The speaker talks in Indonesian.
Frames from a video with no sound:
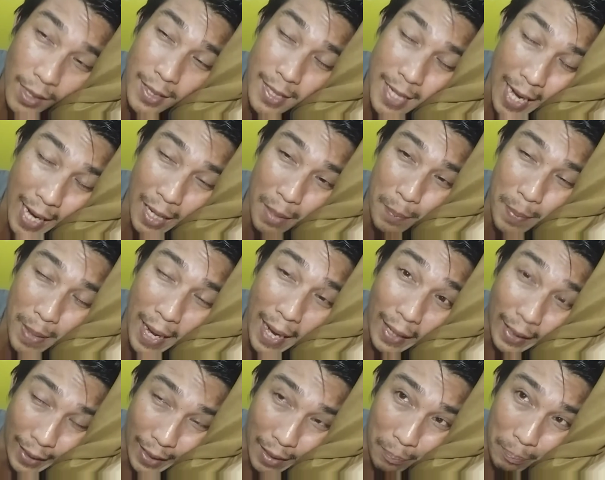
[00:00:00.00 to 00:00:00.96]
jangan
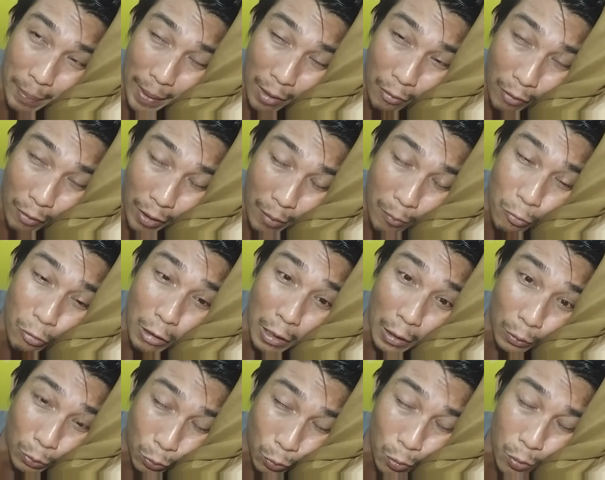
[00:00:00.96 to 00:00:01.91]
biarkan PWmu
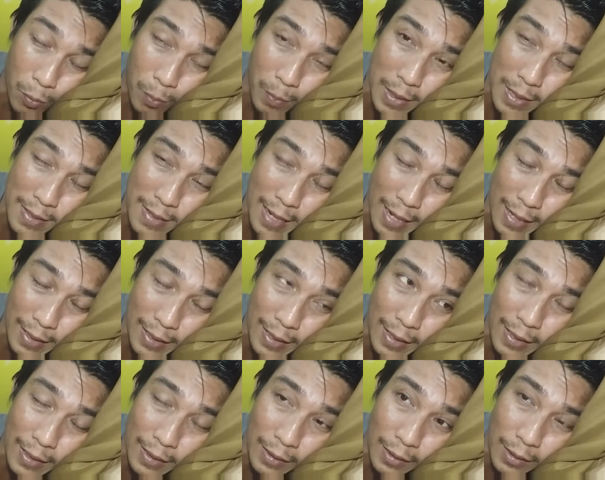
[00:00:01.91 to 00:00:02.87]
itu
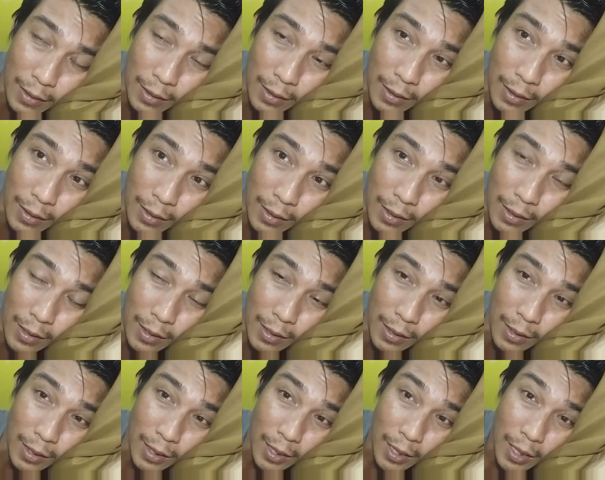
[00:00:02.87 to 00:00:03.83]
menjadi
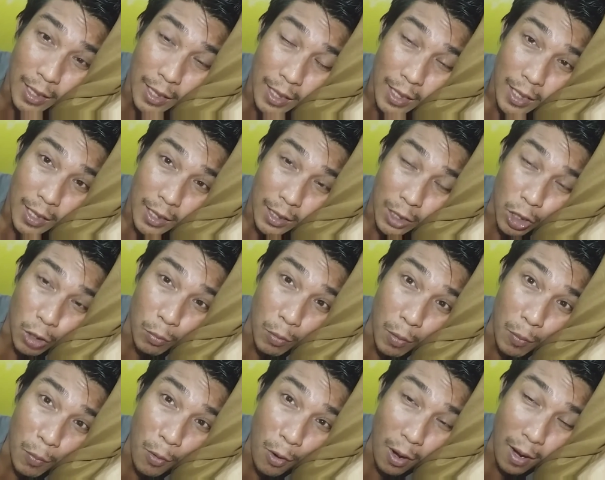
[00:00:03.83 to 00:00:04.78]
eh,
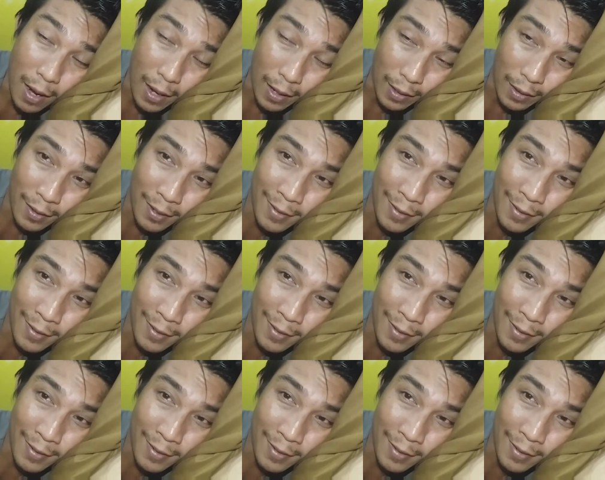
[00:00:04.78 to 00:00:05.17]
kebobolan